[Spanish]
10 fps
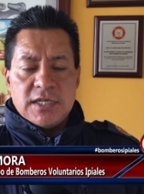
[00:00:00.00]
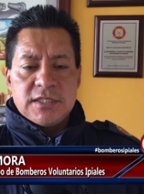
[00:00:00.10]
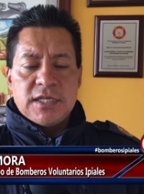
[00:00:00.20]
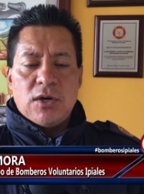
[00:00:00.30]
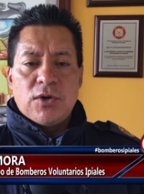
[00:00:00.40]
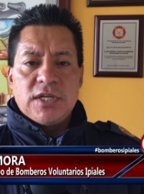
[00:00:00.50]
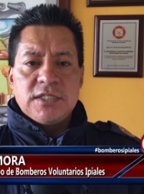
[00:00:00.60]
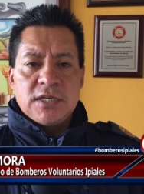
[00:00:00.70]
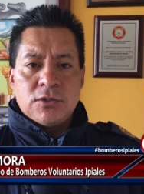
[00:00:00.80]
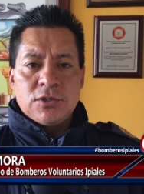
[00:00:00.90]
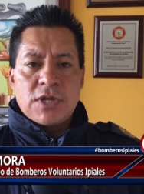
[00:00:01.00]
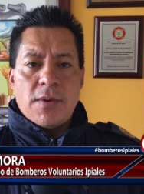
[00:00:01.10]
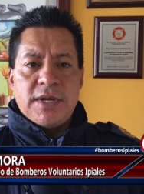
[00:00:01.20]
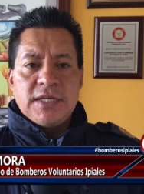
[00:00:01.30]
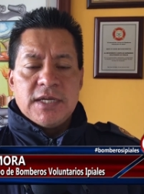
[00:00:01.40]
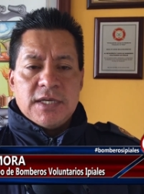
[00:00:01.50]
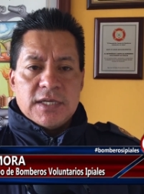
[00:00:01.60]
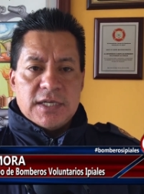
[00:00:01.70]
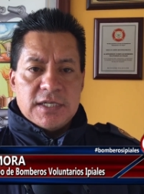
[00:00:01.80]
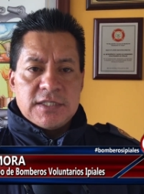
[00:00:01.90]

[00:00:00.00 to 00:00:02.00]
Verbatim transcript: a esa hora se encontraban eh,